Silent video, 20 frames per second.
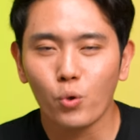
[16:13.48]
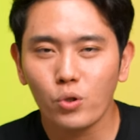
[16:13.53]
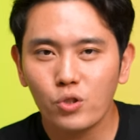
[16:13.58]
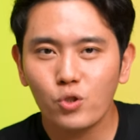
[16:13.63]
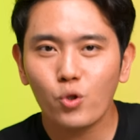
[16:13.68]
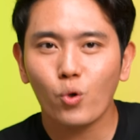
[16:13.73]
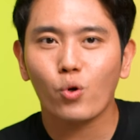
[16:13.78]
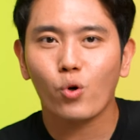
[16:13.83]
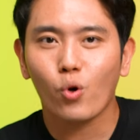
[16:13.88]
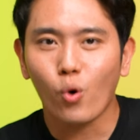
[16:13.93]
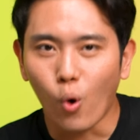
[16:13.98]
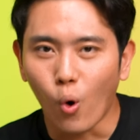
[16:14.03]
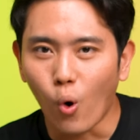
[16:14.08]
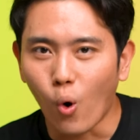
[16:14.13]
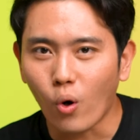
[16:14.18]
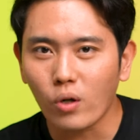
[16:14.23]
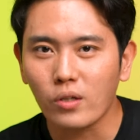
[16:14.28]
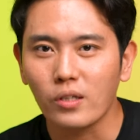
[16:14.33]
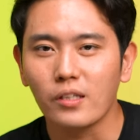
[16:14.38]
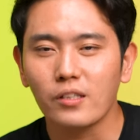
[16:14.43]

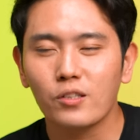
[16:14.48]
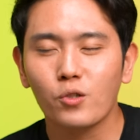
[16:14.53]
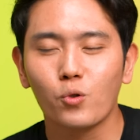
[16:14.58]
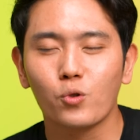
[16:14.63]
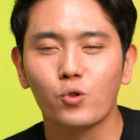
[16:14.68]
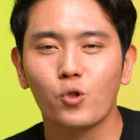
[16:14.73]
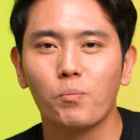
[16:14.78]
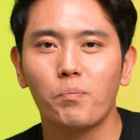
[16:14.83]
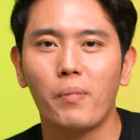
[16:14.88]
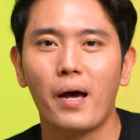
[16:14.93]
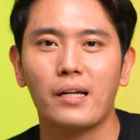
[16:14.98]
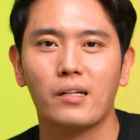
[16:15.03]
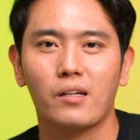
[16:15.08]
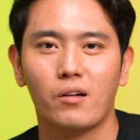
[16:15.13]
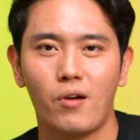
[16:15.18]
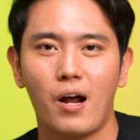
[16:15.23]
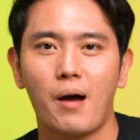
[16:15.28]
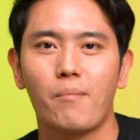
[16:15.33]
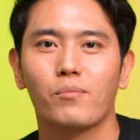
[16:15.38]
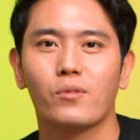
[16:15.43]
0.6 ถึง 0.8 ก
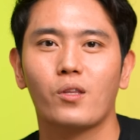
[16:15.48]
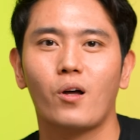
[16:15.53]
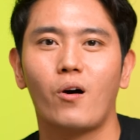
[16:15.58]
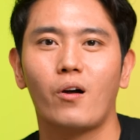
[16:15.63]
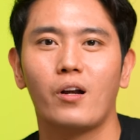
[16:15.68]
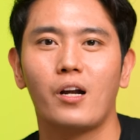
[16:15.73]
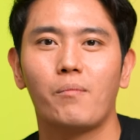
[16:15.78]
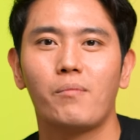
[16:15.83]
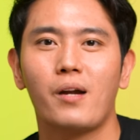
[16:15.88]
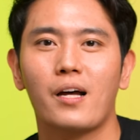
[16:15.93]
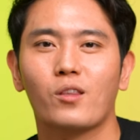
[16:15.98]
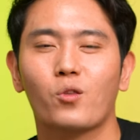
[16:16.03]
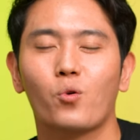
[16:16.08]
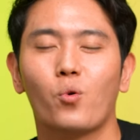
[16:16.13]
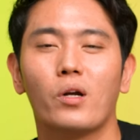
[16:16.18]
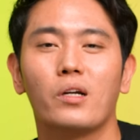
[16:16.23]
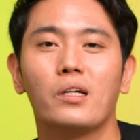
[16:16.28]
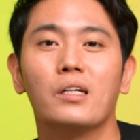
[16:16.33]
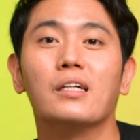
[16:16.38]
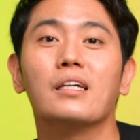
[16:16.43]
รัม ต่อน้ำหนักตัว
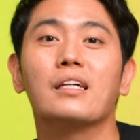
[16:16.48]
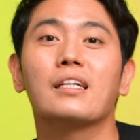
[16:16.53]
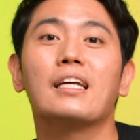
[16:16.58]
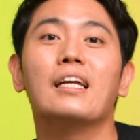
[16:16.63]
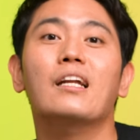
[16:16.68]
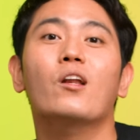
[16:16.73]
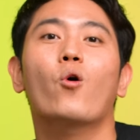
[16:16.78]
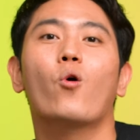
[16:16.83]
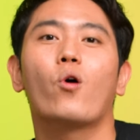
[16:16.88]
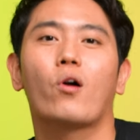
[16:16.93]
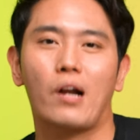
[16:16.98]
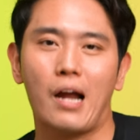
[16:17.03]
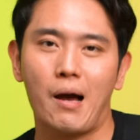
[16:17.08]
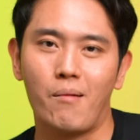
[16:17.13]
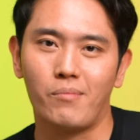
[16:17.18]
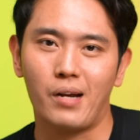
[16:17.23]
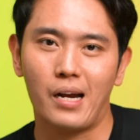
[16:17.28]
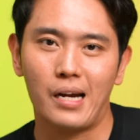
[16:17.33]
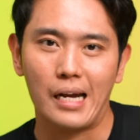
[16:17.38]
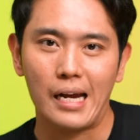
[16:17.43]
1 กิโลกรัม
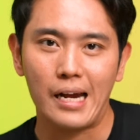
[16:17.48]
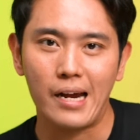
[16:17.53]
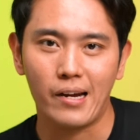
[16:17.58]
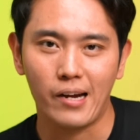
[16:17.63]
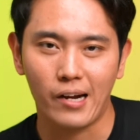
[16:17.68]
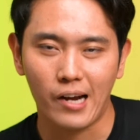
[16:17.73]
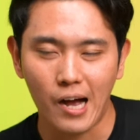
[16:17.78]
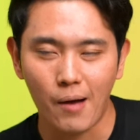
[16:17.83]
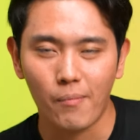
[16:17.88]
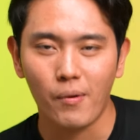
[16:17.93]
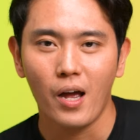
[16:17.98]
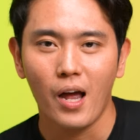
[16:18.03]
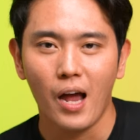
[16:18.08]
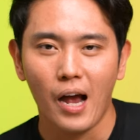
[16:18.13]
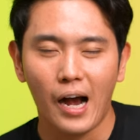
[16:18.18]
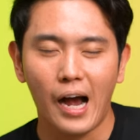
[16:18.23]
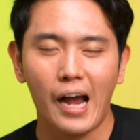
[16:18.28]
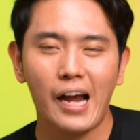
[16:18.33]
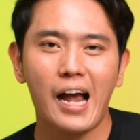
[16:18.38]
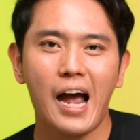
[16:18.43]
นั่นเองนะครับ
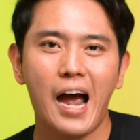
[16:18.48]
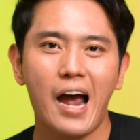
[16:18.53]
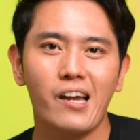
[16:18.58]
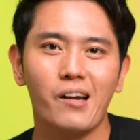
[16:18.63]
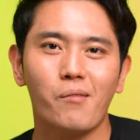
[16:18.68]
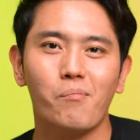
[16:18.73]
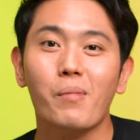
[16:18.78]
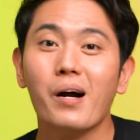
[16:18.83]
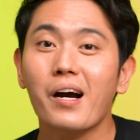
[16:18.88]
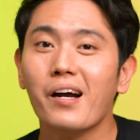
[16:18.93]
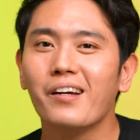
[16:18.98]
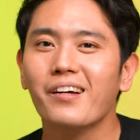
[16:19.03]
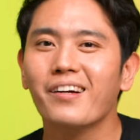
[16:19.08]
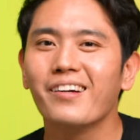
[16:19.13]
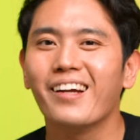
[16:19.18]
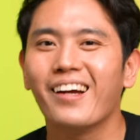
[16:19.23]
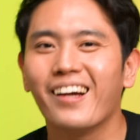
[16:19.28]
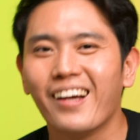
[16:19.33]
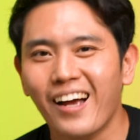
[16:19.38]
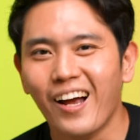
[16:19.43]
ง่าย ๆเนี่ยมื้อนึง
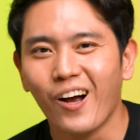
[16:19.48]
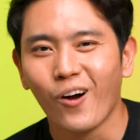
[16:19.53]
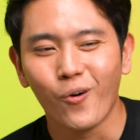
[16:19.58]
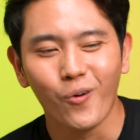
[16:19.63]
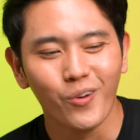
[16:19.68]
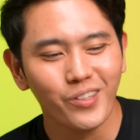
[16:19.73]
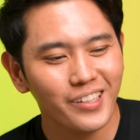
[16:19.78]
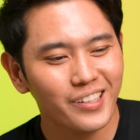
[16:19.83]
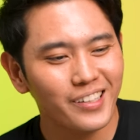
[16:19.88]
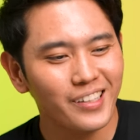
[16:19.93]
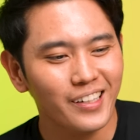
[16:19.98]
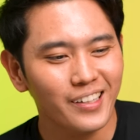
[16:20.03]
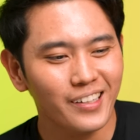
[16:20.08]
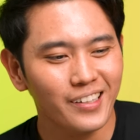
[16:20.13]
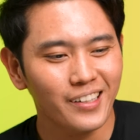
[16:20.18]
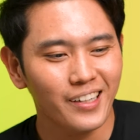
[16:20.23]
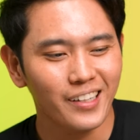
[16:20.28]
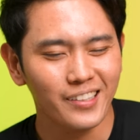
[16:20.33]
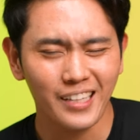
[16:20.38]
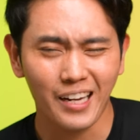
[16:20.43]
เนี่ยควรจะกิน
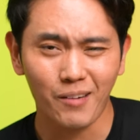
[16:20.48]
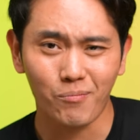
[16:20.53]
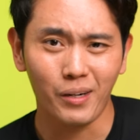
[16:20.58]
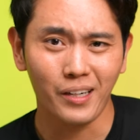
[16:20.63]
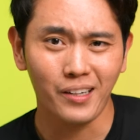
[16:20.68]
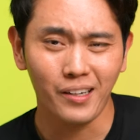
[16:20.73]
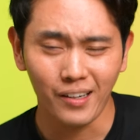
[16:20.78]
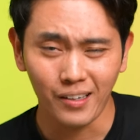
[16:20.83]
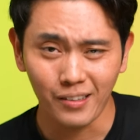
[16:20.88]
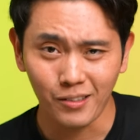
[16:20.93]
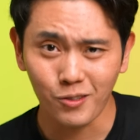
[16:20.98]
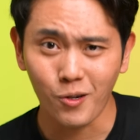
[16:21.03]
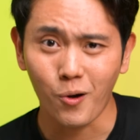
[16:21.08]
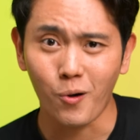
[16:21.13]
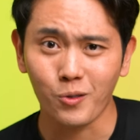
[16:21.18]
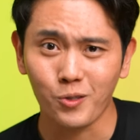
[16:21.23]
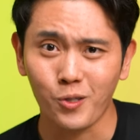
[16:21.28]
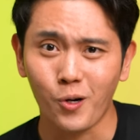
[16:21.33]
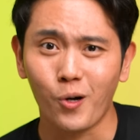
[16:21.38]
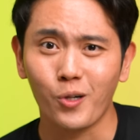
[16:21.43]
เนื้อสัตว์ไม่เกิน
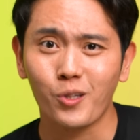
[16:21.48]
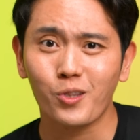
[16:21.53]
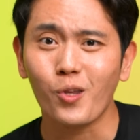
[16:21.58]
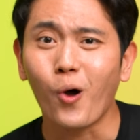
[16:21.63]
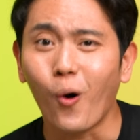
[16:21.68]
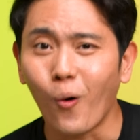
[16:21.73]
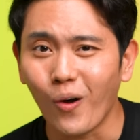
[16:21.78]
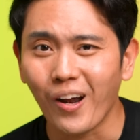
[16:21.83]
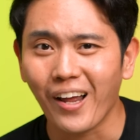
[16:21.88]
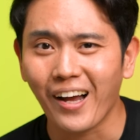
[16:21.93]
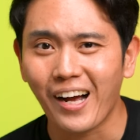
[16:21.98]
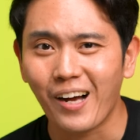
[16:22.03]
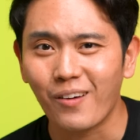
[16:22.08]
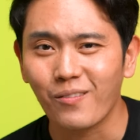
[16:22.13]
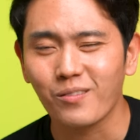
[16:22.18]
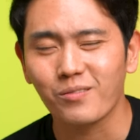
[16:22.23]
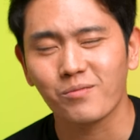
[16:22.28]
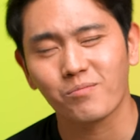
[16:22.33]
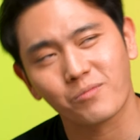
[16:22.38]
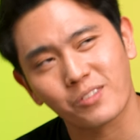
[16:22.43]
2 ช้อนโต๊ะนะครับ
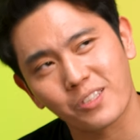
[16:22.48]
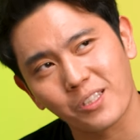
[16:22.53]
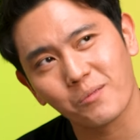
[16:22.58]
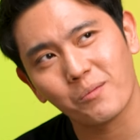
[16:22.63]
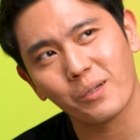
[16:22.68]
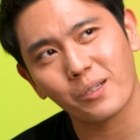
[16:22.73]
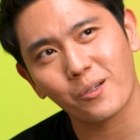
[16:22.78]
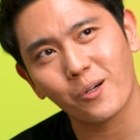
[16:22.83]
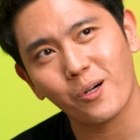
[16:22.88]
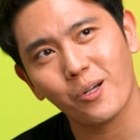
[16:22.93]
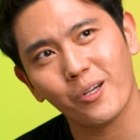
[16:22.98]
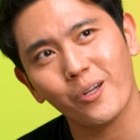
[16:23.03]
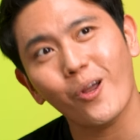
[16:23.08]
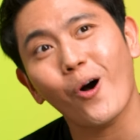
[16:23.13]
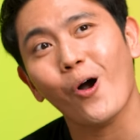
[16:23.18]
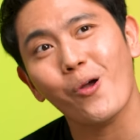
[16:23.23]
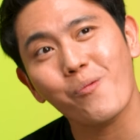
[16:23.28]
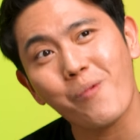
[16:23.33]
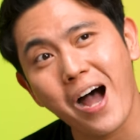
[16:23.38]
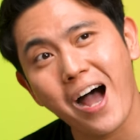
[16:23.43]
ซึ่งมันก็น้อ
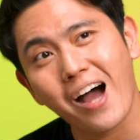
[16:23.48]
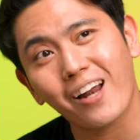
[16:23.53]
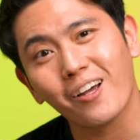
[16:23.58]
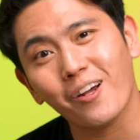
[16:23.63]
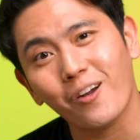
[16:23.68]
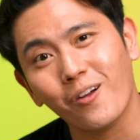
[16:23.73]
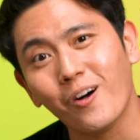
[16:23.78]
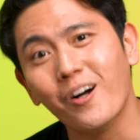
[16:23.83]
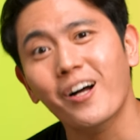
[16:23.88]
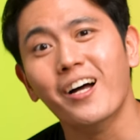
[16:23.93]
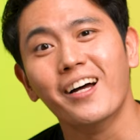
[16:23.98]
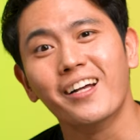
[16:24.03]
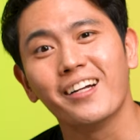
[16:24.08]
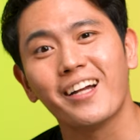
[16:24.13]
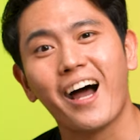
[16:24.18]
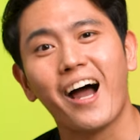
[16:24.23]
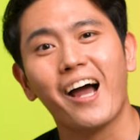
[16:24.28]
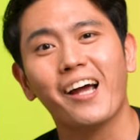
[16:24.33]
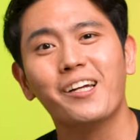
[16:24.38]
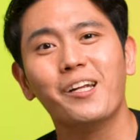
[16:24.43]
ยมากเลยเนาะทา
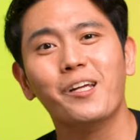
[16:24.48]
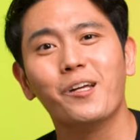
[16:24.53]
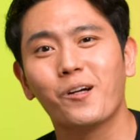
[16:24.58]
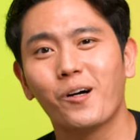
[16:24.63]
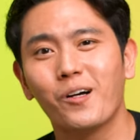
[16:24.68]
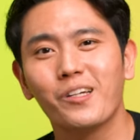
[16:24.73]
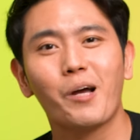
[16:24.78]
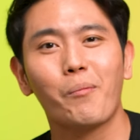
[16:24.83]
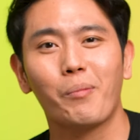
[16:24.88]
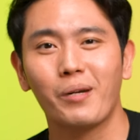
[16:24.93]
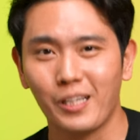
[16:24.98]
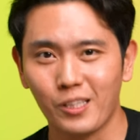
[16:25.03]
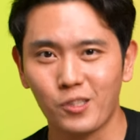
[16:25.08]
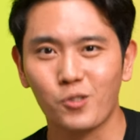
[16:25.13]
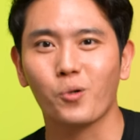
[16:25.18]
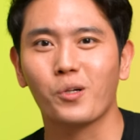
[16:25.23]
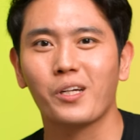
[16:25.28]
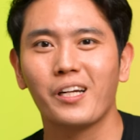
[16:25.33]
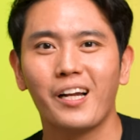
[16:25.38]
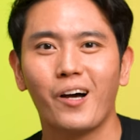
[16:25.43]
งทีดีก็อย่าไปถึงจุ
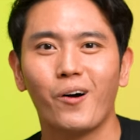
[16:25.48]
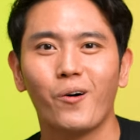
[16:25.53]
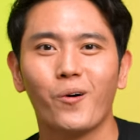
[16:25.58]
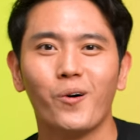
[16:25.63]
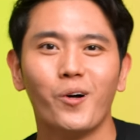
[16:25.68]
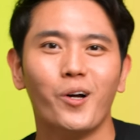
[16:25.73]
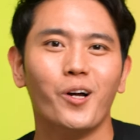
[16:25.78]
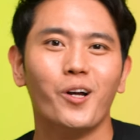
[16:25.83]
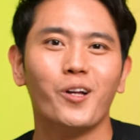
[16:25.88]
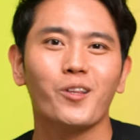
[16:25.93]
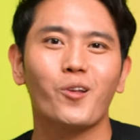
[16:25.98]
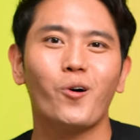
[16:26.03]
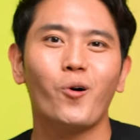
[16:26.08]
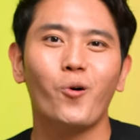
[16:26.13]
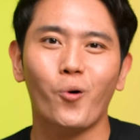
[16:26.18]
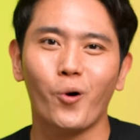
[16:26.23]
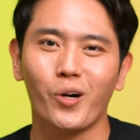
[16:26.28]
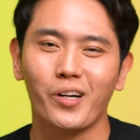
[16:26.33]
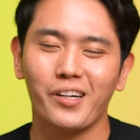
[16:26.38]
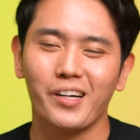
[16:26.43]
ดที่เราต้องง
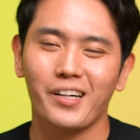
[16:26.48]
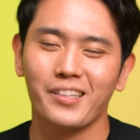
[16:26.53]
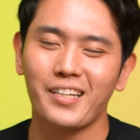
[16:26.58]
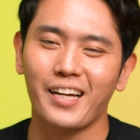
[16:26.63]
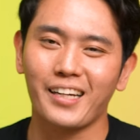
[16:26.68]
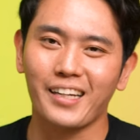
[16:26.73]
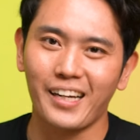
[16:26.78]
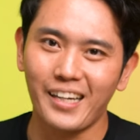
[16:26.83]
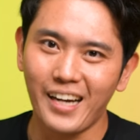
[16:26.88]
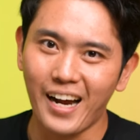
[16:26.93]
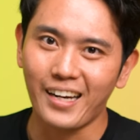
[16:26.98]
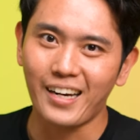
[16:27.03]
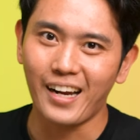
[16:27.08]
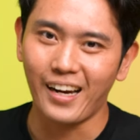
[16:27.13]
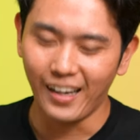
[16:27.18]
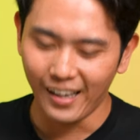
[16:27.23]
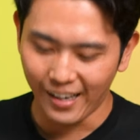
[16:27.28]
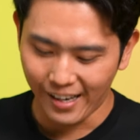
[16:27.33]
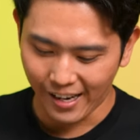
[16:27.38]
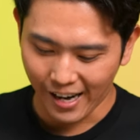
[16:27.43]
ดเนื้อสัตว์ขนาดนั้น
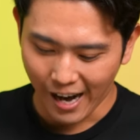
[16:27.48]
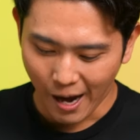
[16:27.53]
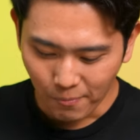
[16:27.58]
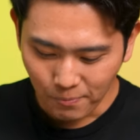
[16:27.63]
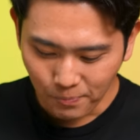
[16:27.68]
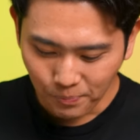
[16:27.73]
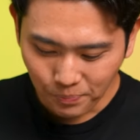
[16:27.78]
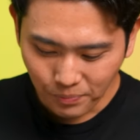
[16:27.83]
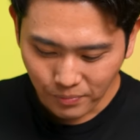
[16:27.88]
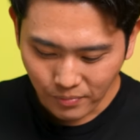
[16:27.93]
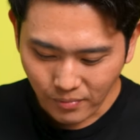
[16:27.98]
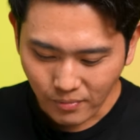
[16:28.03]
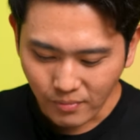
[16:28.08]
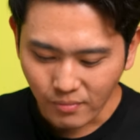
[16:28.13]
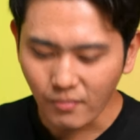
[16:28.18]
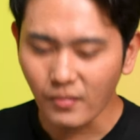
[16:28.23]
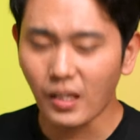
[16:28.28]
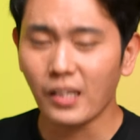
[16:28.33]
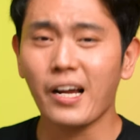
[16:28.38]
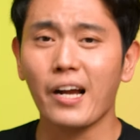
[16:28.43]
เลยนะครับ
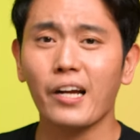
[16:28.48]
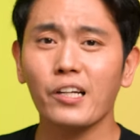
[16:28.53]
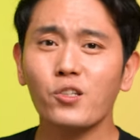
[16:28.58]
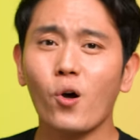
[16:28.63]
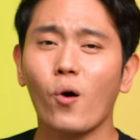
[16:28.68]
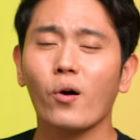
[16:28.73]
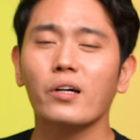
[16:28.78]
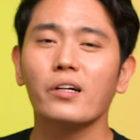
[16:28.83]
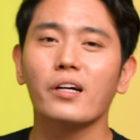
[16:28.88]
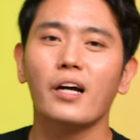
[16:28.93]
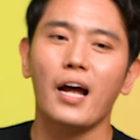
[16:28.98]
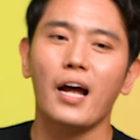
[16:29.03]
อย่างที่ 2 คือ